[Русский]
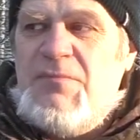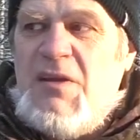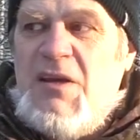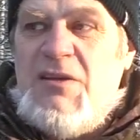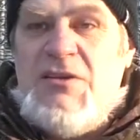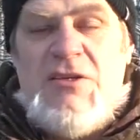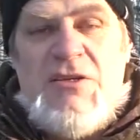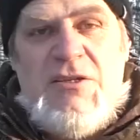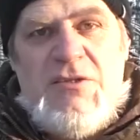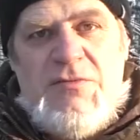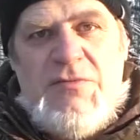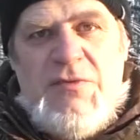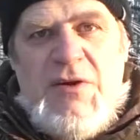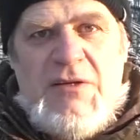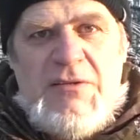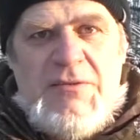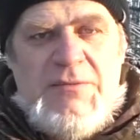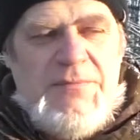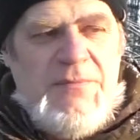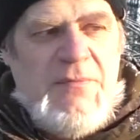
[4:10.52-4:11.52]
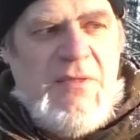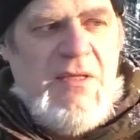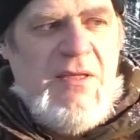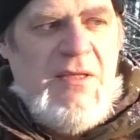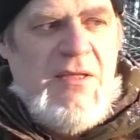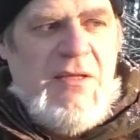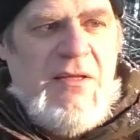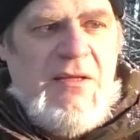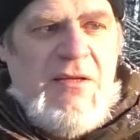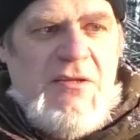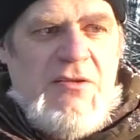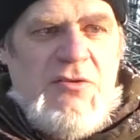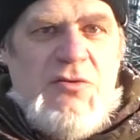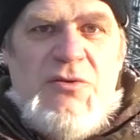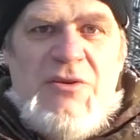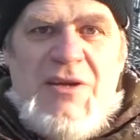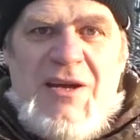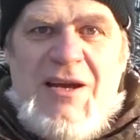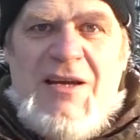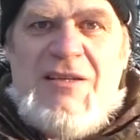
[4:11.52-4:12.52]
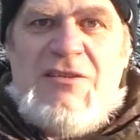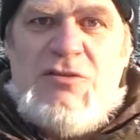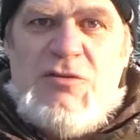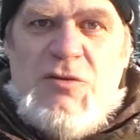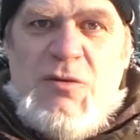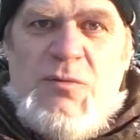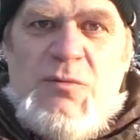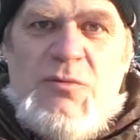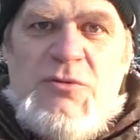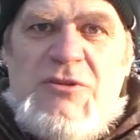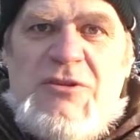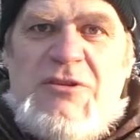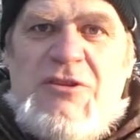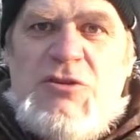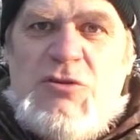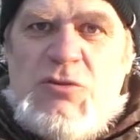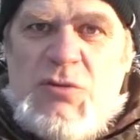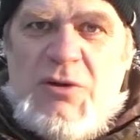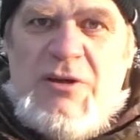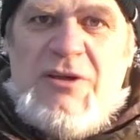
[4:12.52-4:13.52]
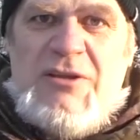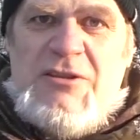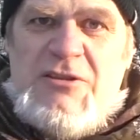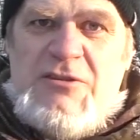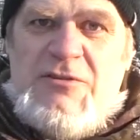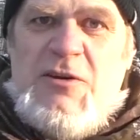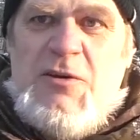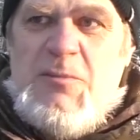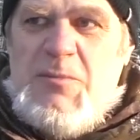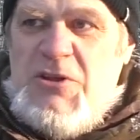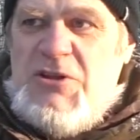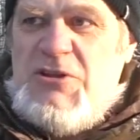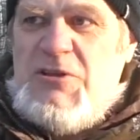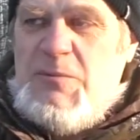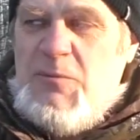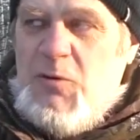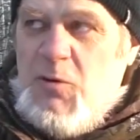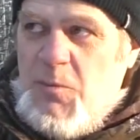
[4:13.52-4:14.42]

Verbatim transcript: Это есть факт, но я основываюсь это только на своем личном